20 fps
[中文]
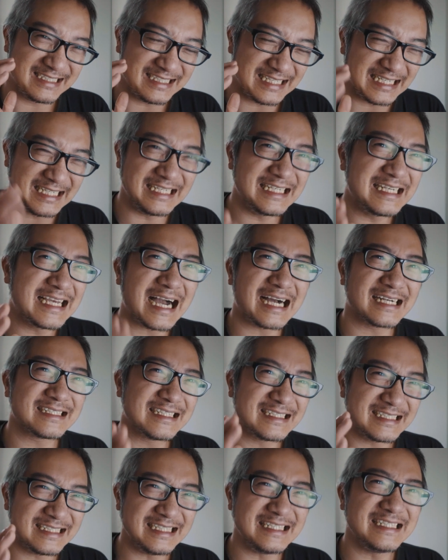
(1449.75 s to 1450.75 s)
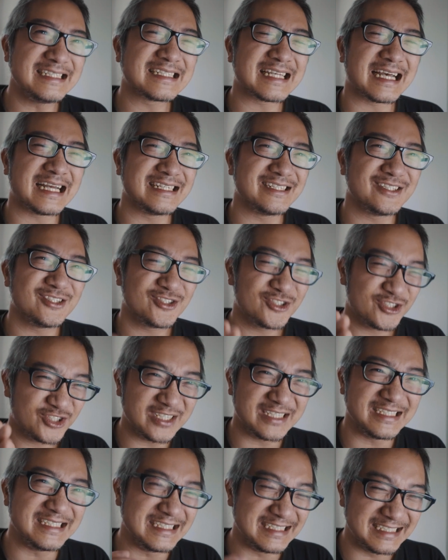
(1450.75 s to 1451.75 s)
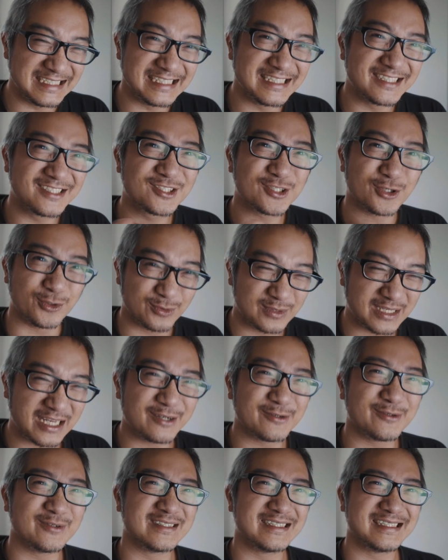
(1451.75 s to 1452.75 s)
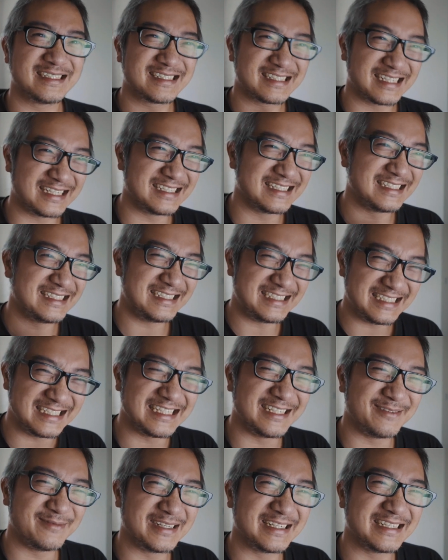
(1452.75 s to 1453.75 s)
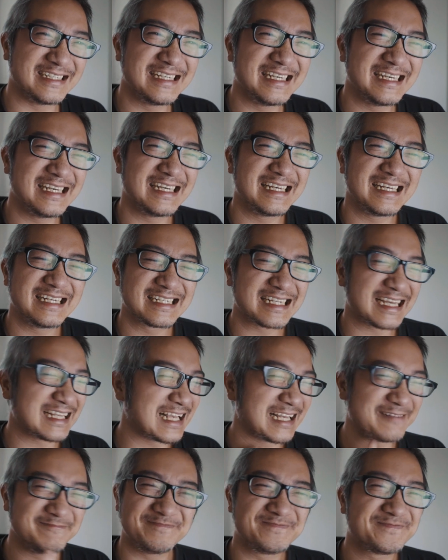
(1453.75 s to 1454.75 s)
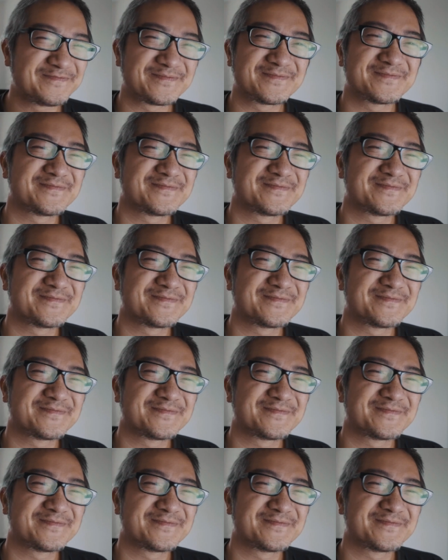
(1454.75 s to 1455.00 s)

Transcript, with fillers: 尼康的 D 三却已经走到我的身心里面。当然。